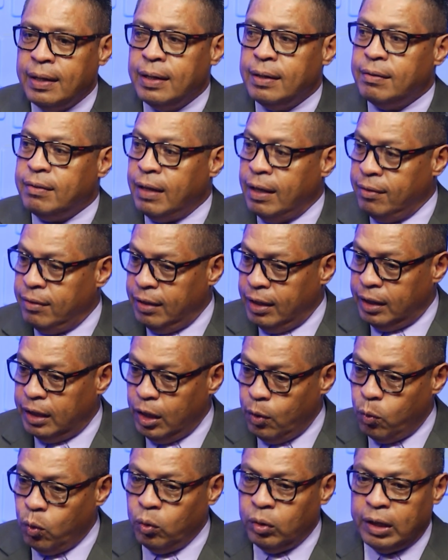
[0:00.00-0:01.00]

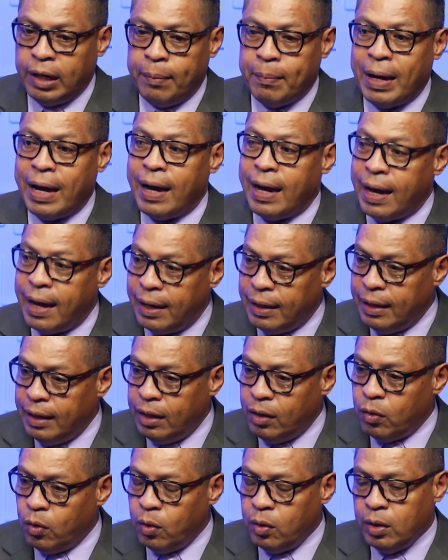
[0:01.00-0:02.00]
sensitivo, un tema
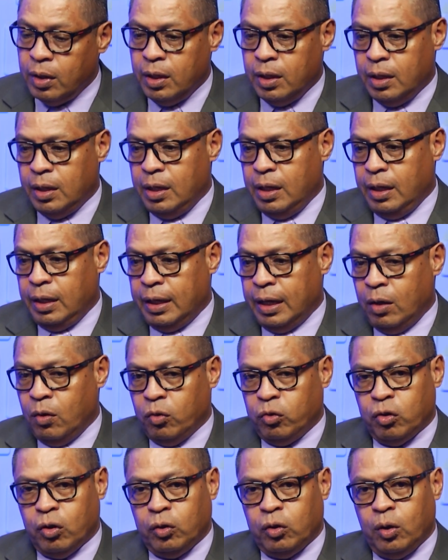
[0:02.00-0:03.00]
álgido y que
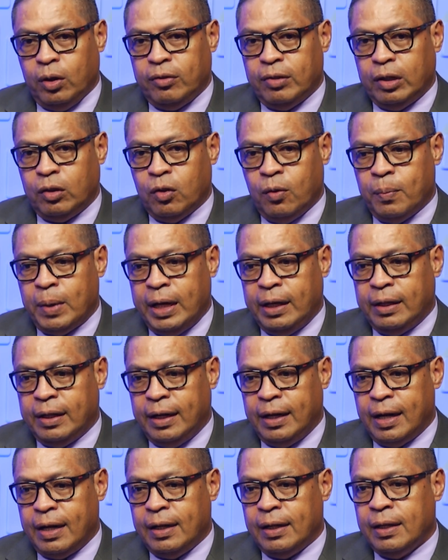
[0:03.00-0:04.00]
nosotros, el sector
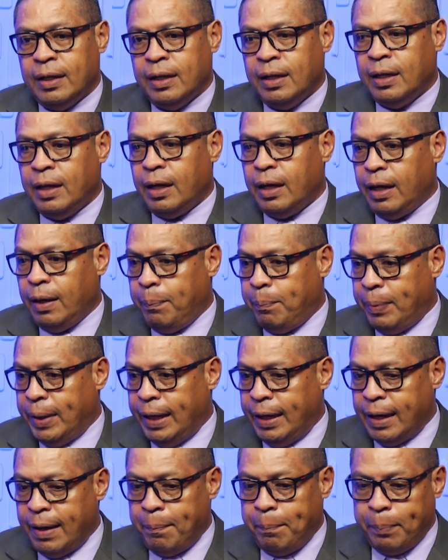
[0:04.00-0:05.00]
magisterial,
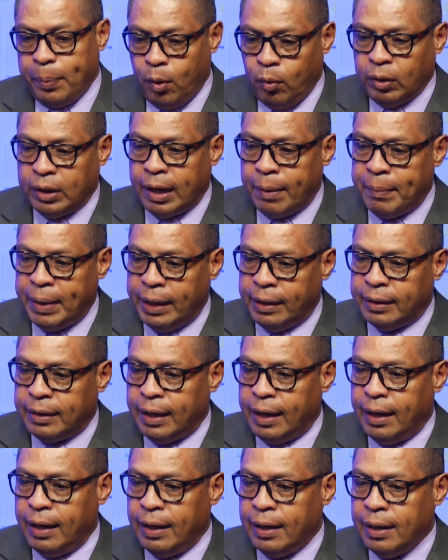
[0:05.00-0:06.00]
espera
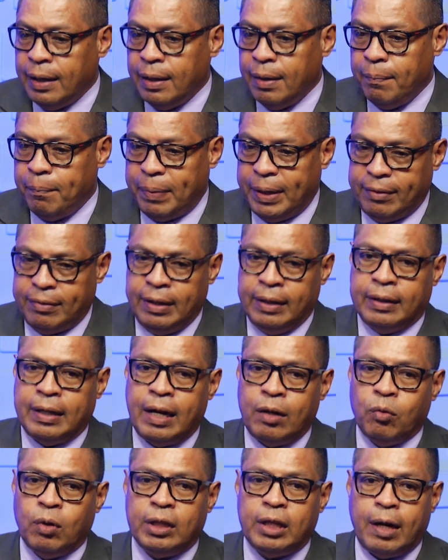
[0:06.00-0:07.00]
prontamente
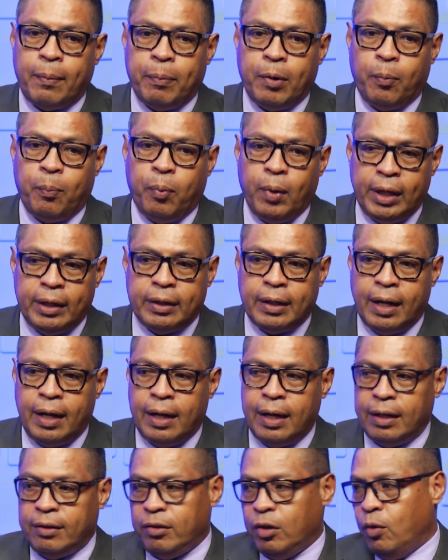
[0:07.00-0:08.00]
presentar nuestra propuesta
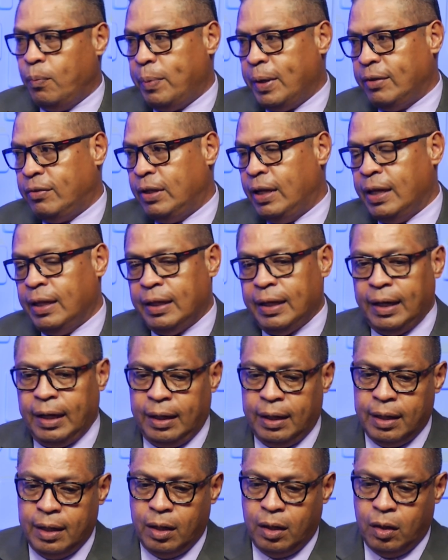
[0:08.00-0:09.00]
al señor presidente,